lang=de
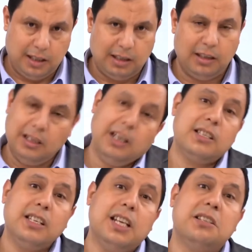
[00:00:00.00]
mit ihrer
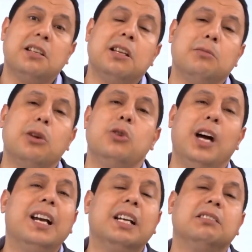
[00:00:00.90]
Kolonie normal
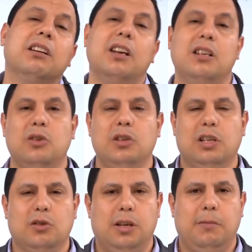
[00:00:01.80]
ist, was
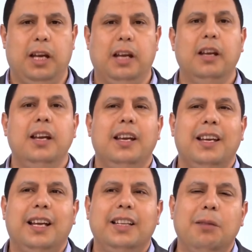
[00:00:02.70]
bedeutet, dass dies
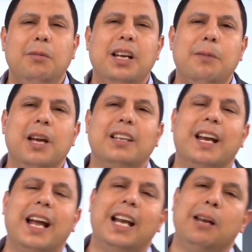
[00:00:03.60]
nicht nur eine
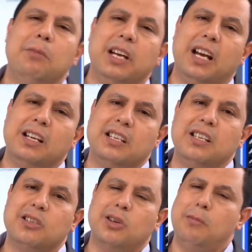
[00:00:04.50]
besondere Fähigkeit für
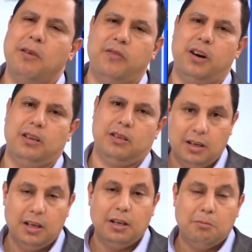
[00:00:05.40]
Prophet Salomon war.